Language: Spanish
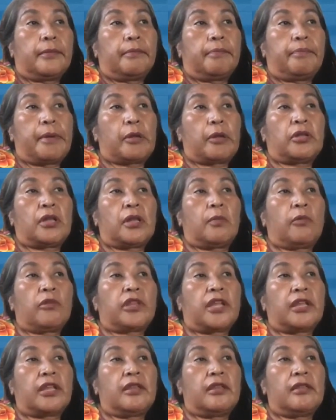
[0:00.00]
pero
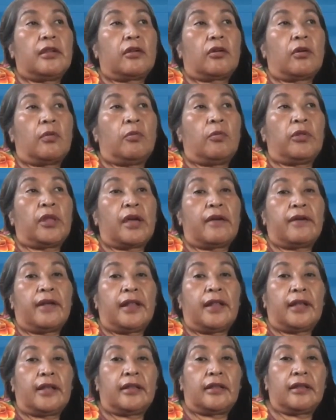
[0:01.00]
tenemos que tener como una
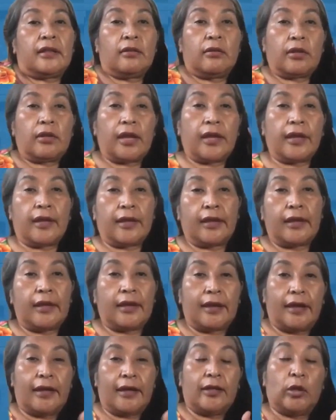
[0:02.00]
balanza, ¿no? En,
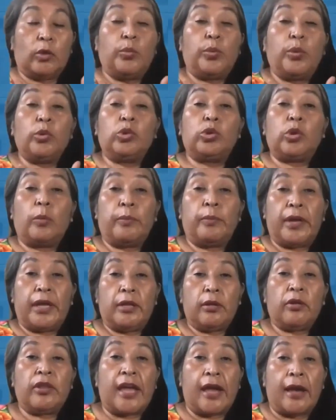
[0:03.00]
en, un punto
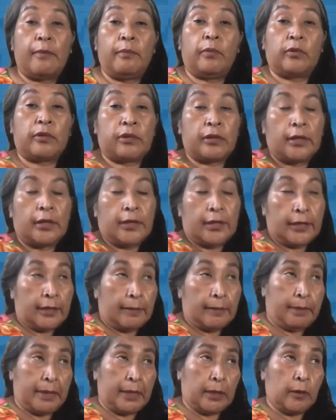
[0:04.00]
medio de ambos.
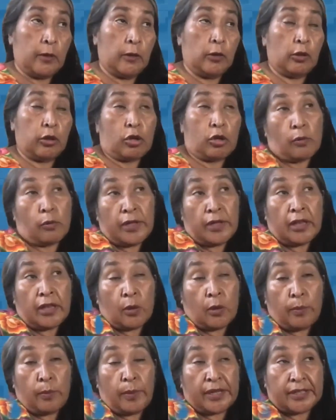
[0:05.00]
Pero los jóvenes
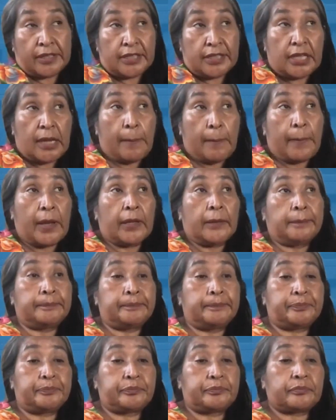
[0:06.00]
aún
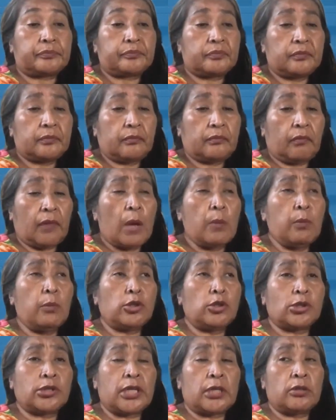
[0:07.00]
participan,
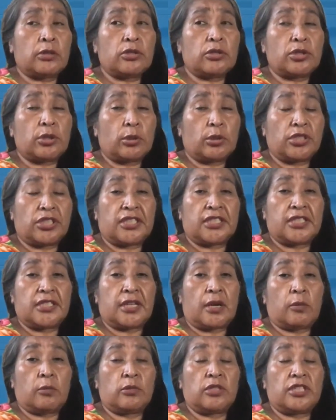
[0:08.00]
muchos de los
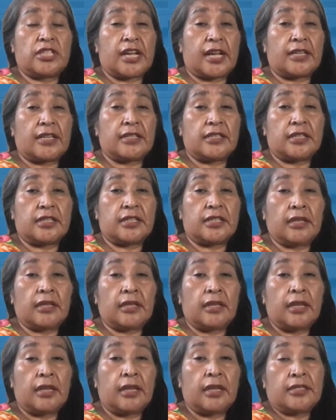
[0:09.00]
sogochenses aún se cansan,
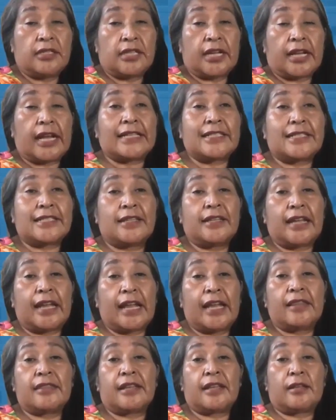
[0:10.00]
se casan
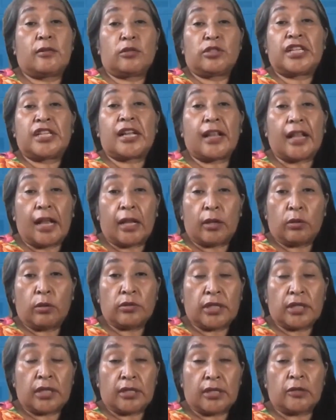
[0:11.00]
entre los
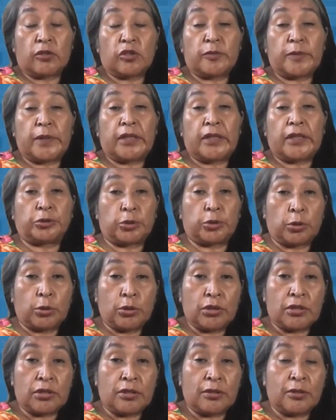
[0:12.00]
serranos, entre los
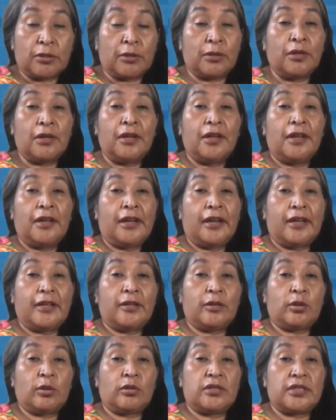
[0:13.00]
venerons, ¿no?
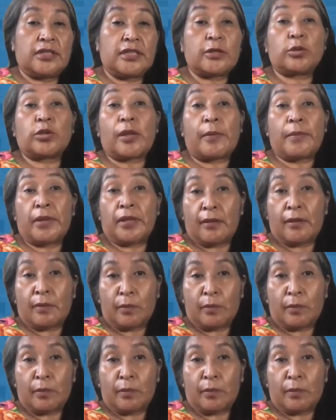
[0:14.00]
Entonces eso también es